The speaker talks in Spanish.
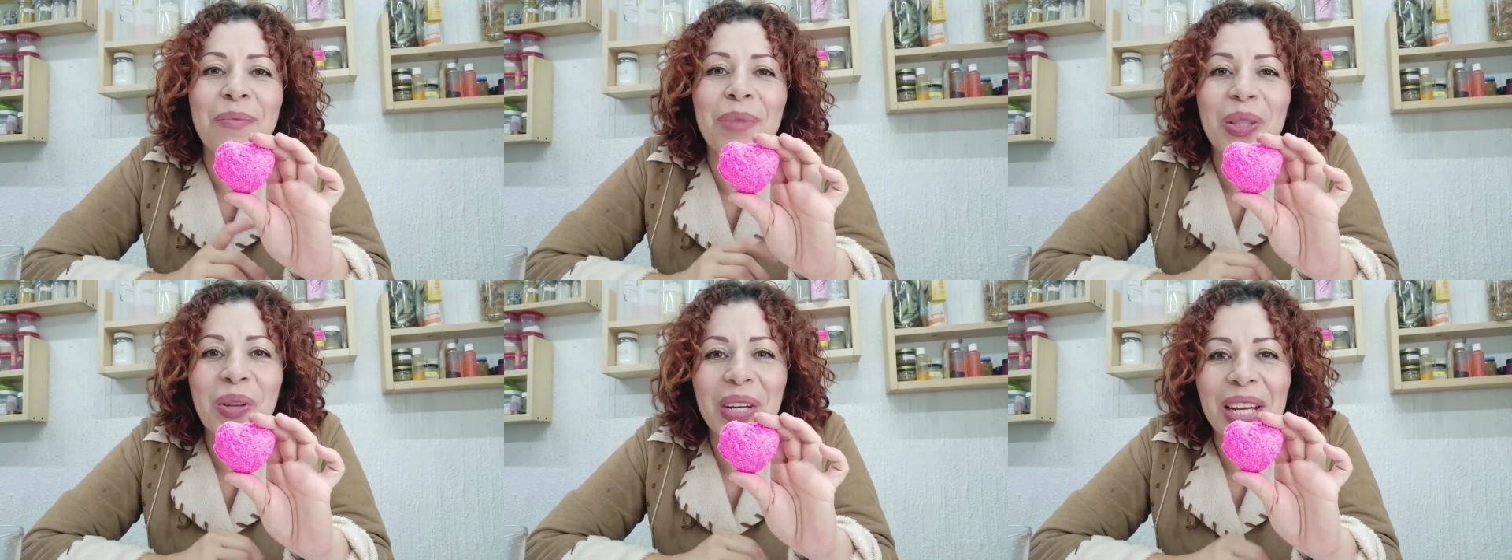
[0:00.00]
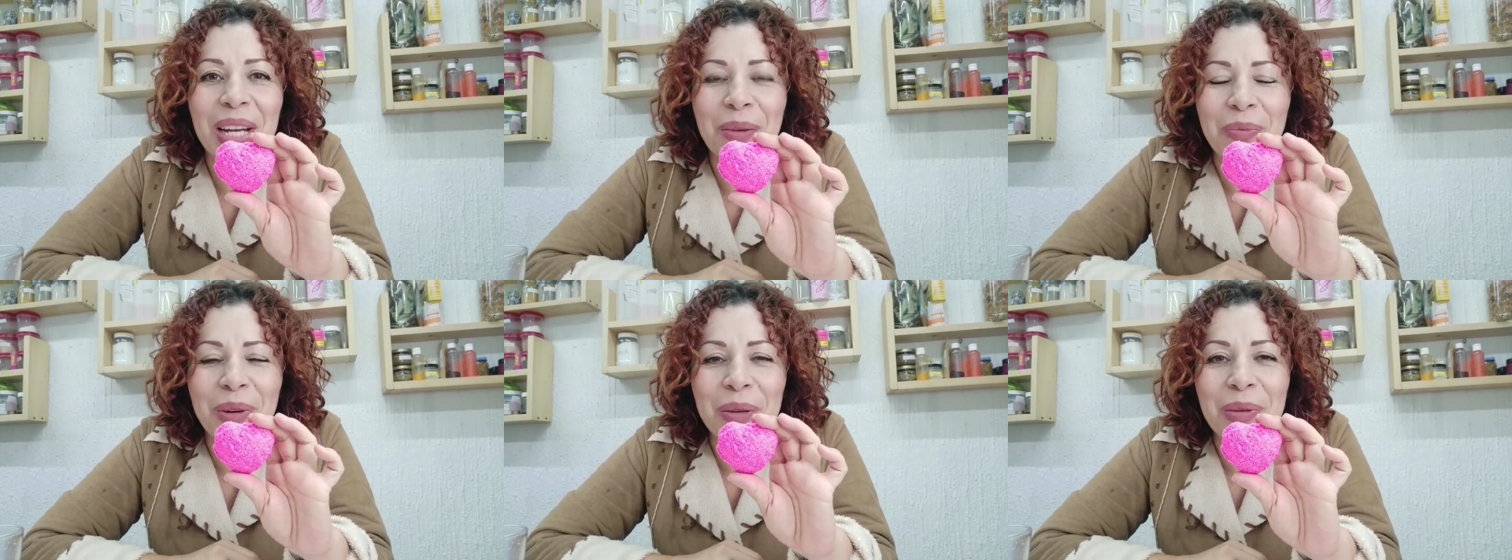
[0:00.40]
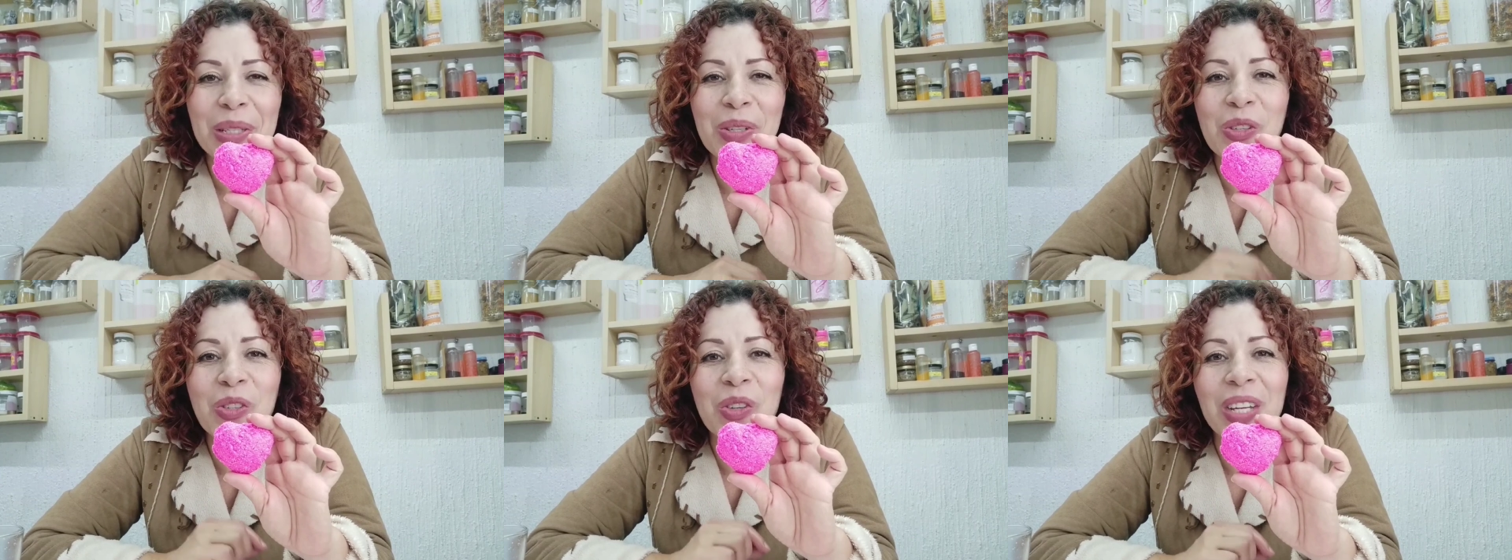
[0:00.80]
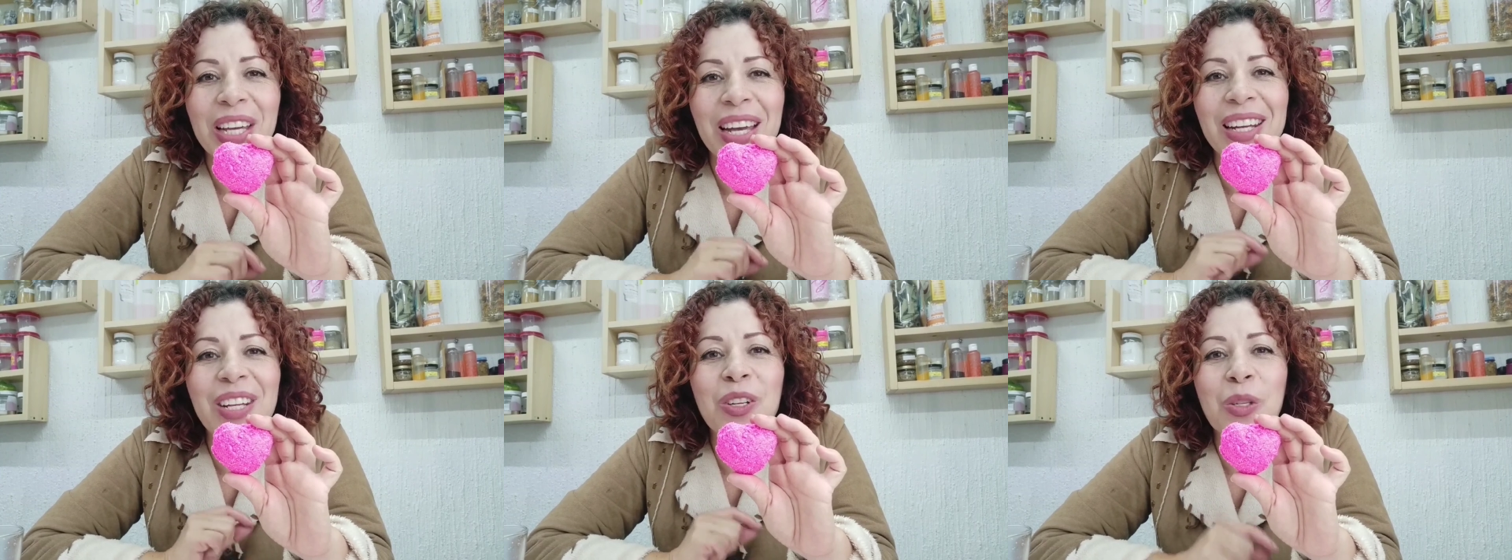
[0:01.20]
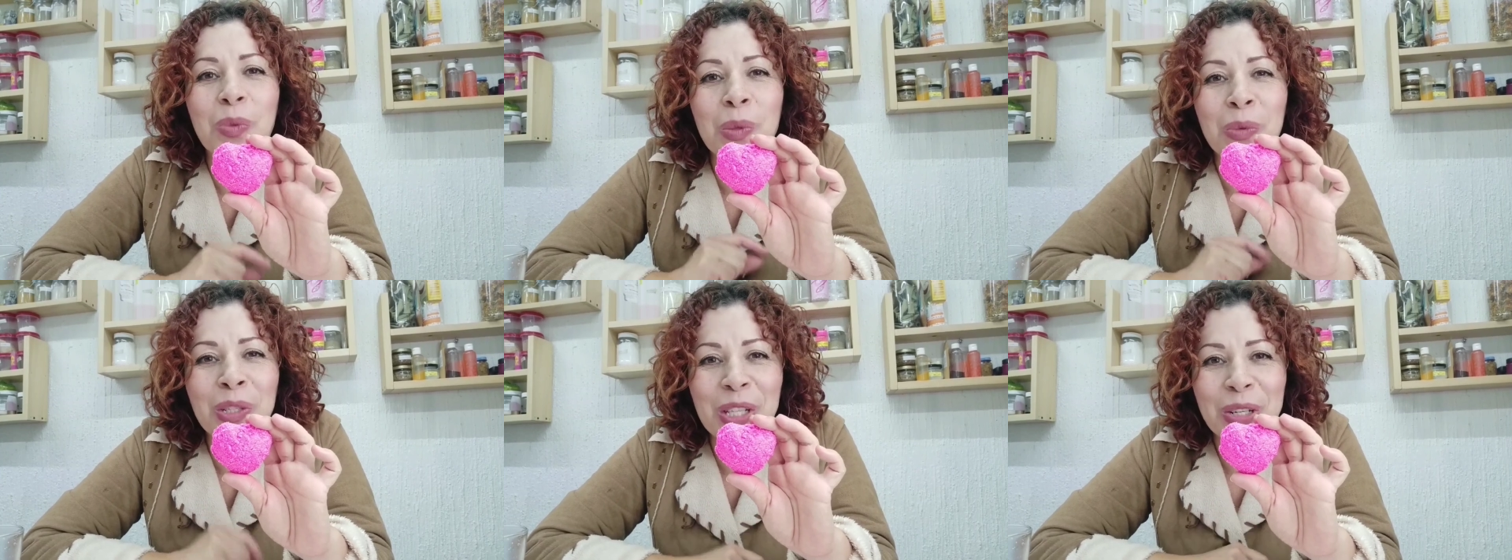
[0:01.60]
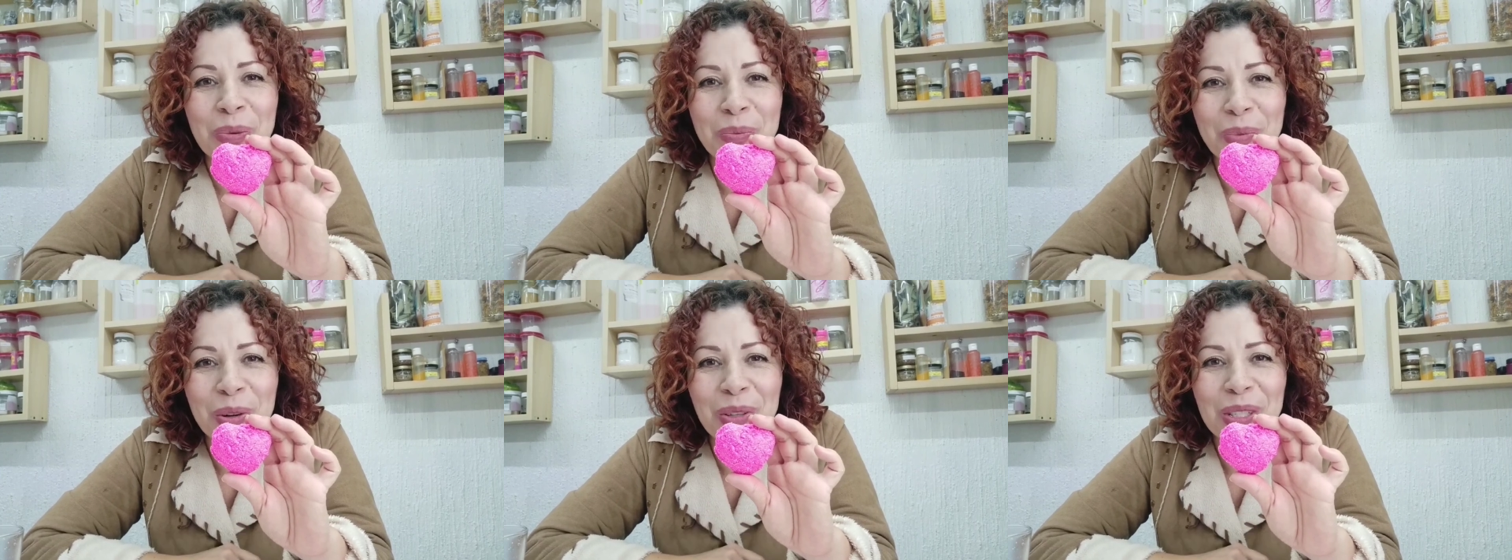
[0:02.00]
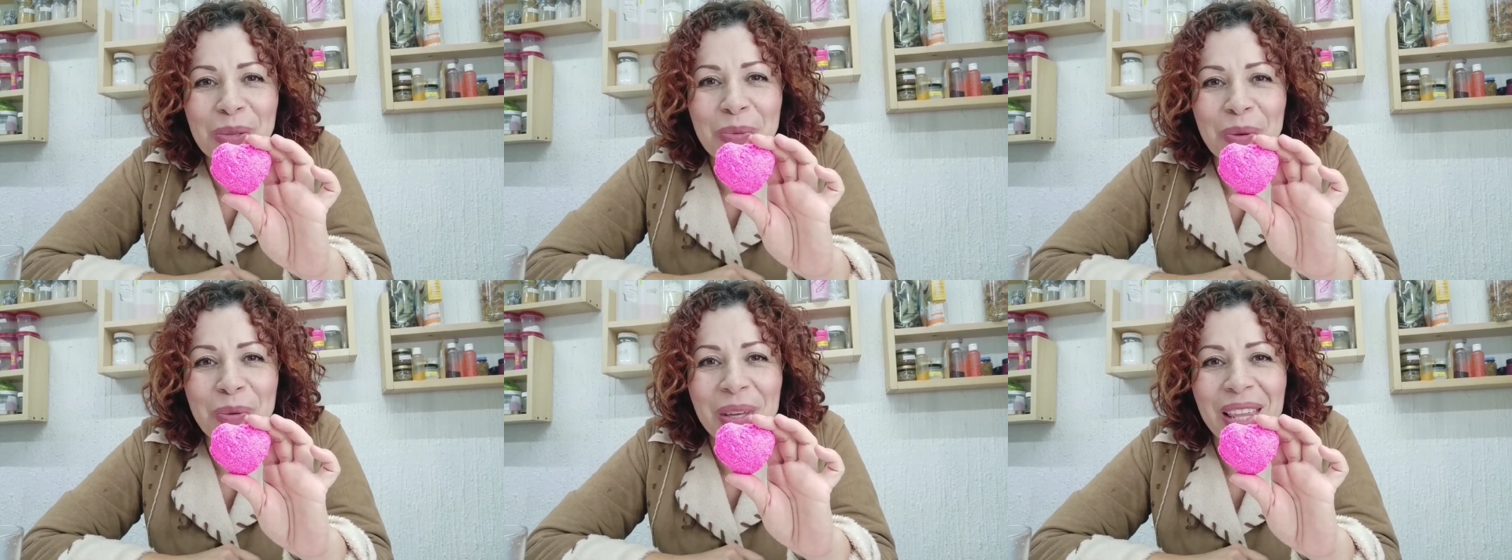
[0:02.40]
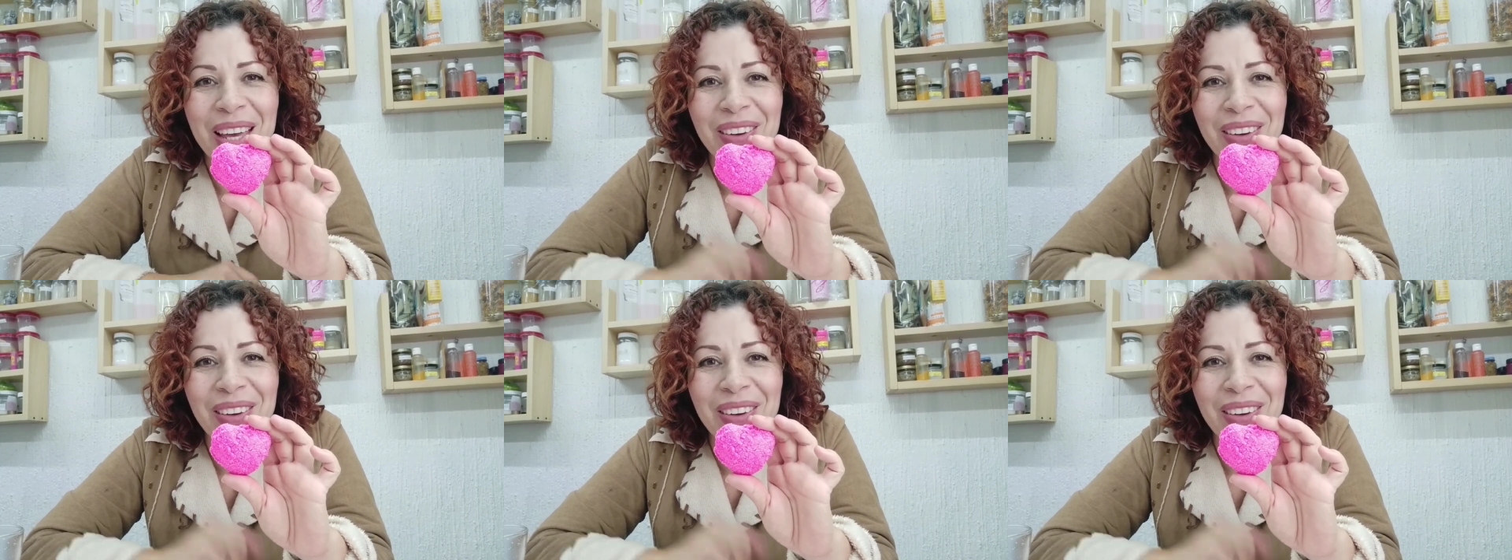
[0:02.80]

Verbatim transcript: Te invito a que la pruebes. Yo soy Cari y nos vemos en un próximo